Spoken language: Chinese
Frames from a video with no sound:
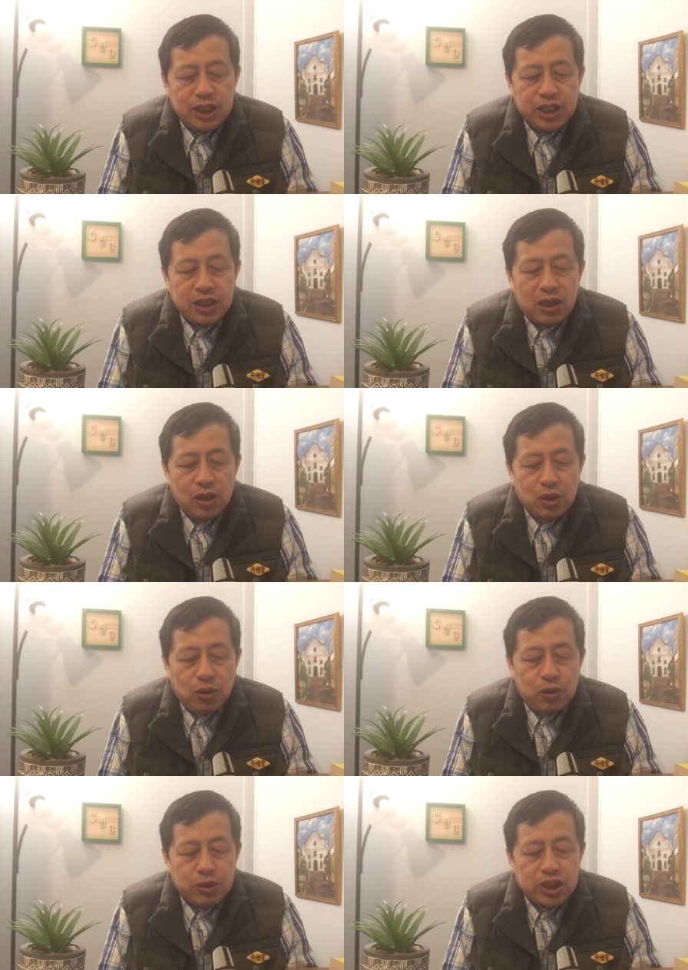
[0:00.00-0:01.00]
昔日好友
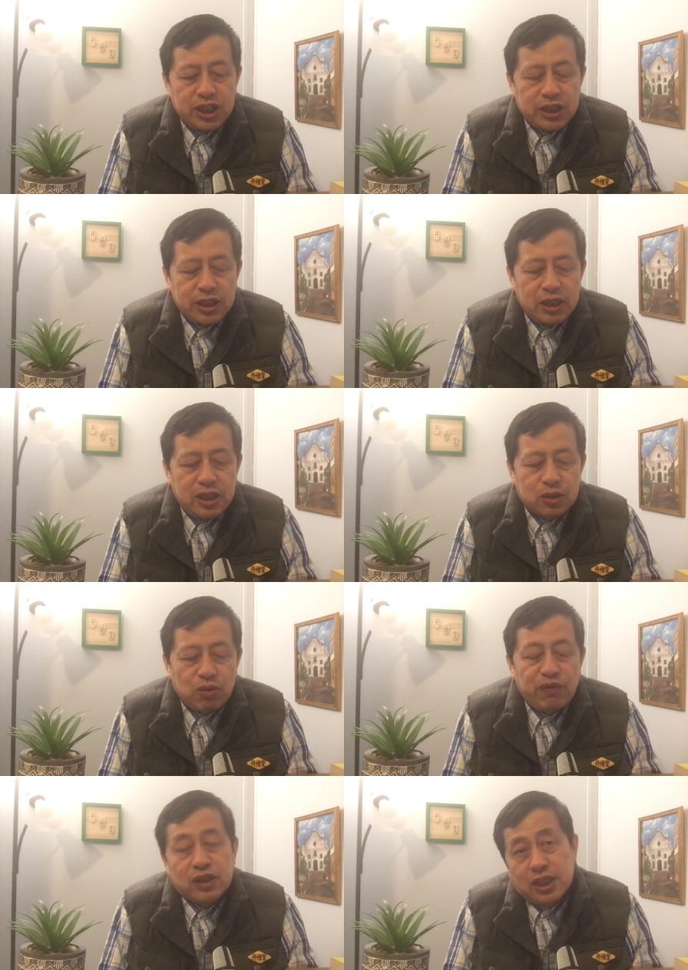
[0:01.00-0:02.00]
胡适进行各
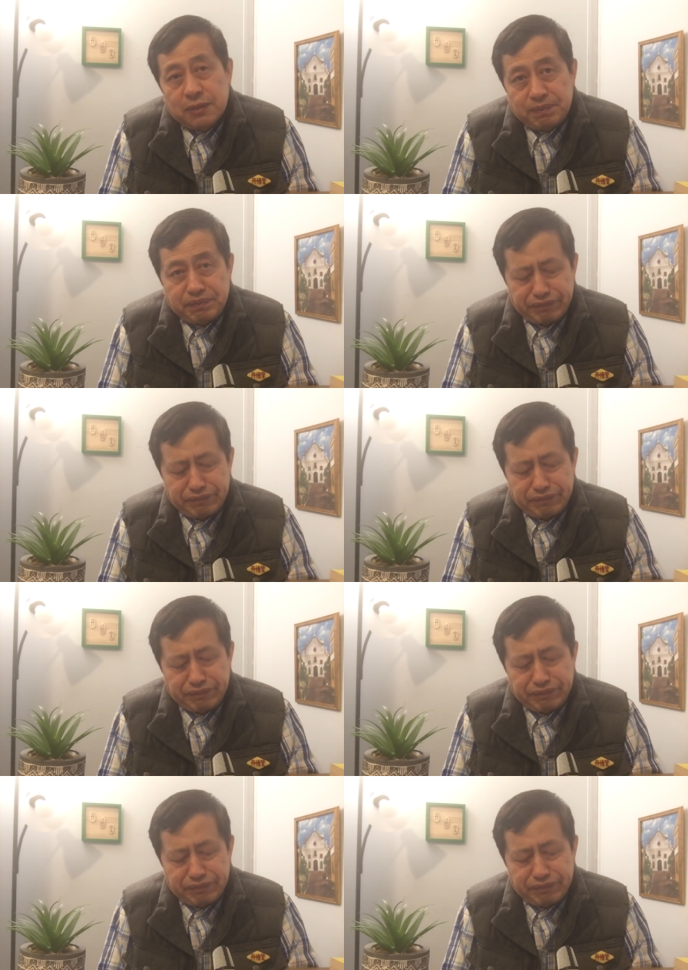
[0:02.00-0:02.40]
种讽刺。